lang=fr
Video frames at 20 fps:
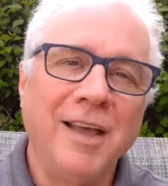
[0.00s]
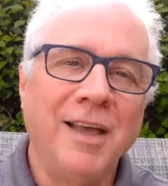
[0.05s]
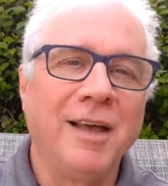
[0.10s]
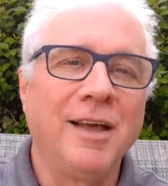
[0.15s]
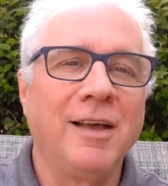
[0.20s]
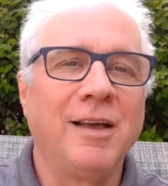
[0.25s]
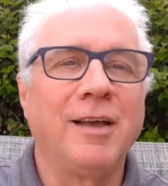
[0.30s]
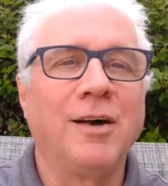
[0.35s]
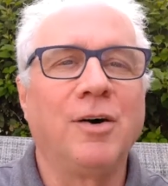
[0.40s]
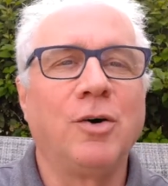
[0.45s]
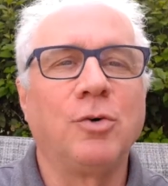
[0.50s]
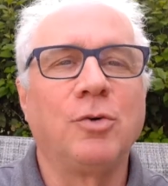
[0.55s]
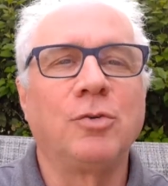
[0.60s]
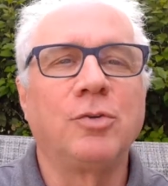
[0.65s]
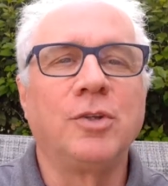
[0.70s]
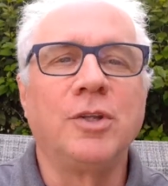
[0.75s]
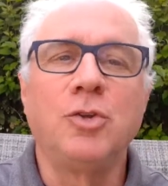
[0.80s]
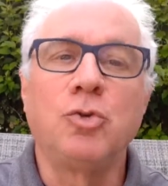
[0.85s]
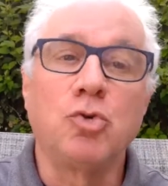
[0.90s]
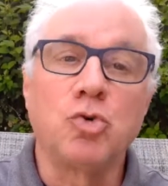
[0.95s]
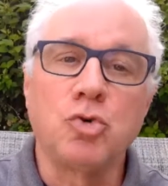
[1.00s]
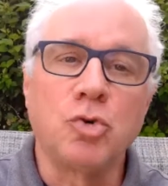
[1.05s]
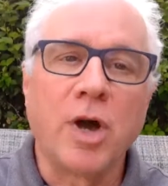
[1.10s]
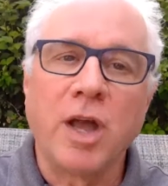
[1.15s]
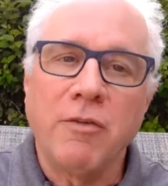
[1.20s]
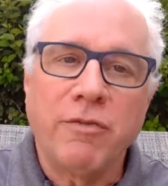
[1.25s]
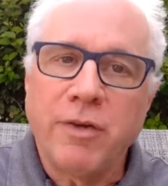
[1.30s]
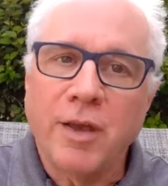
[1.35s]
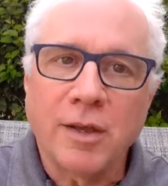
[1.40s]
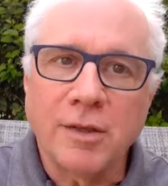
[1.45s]
Euh, on est toujours
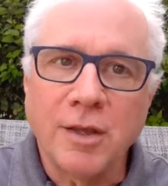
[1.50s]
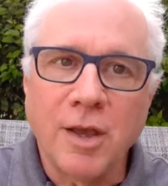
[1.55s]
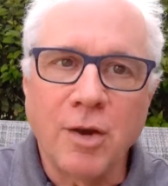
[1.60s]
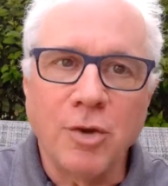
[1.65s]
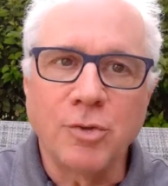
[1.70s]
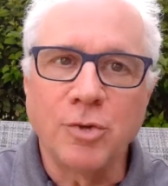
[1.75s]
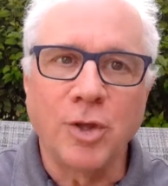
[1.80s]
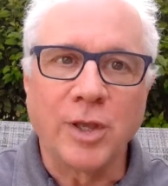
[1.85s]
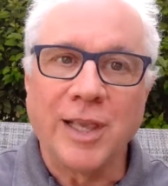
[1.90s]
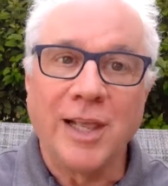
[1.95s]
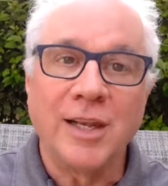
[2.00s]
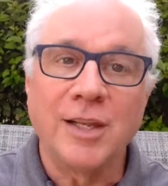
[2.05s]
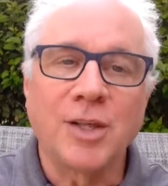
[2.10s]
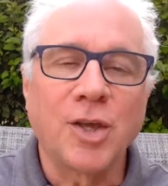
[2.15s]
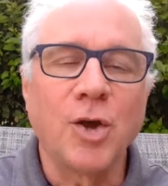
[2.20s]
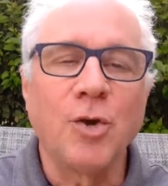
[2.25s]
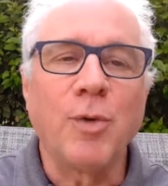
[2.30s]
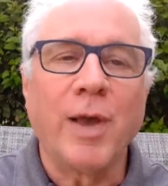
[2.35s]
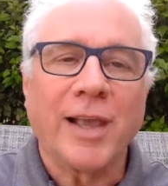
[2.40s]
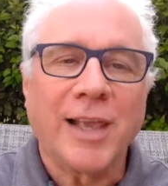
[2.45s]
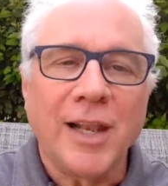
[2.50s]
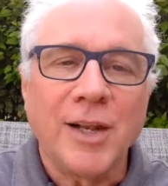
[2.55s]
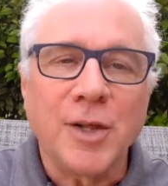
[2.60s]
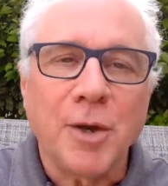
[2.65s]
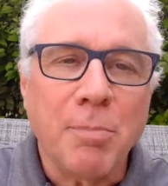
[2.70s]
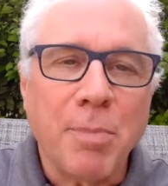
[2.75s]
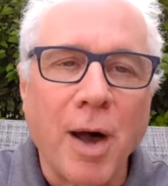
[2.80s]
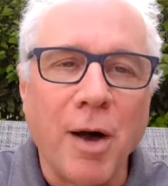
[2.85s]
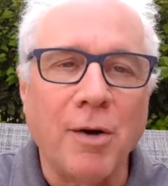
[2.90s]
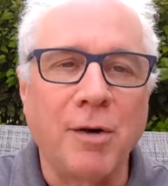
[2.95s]
inférieur de quelqu'un à quelque
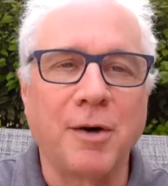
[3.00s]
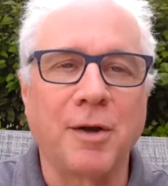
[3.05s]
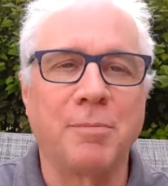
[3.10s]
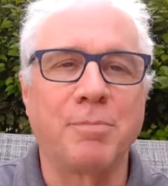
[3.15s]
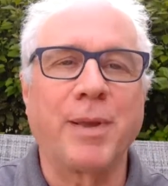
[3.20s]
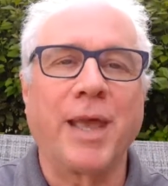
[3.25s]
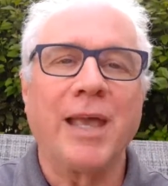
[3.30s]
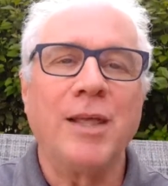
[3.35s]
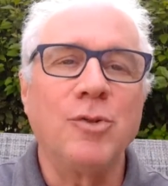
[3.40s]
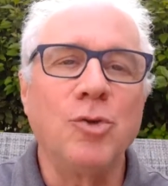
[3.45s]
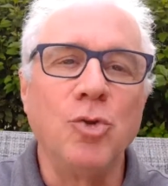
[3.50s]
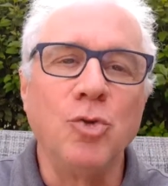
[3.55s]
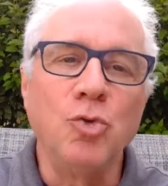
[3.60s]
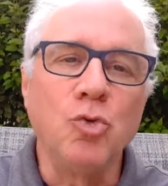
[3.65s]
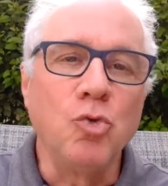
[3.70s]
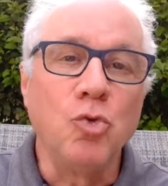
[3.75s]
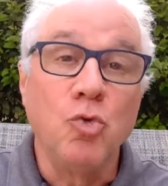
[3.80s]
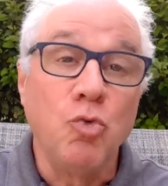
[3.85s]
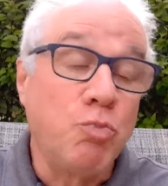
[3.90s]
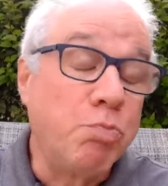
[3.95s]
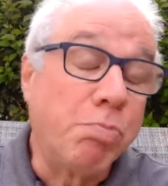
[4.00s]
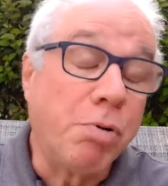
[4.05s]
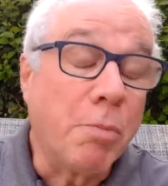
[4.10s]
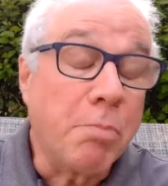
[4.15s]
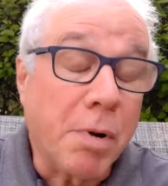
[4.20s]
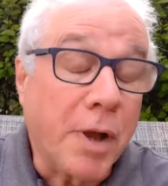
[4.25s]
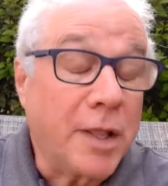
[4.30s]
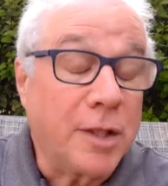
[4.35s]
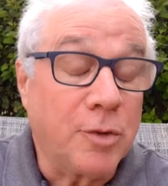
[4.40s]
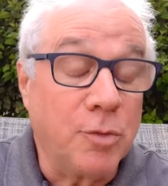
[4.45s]
part, près de nous ou pas
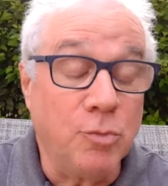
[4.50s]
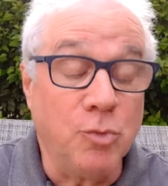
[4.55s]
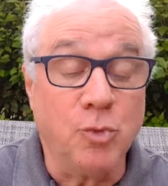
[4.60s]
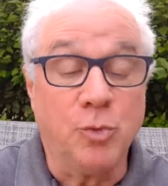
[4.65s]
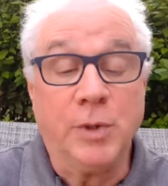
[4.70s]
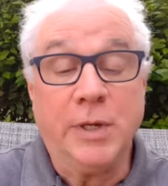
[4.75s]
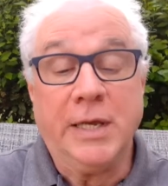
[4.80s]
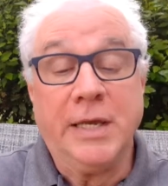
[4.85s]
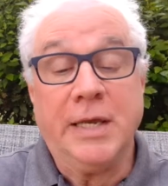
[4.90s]
près de nous.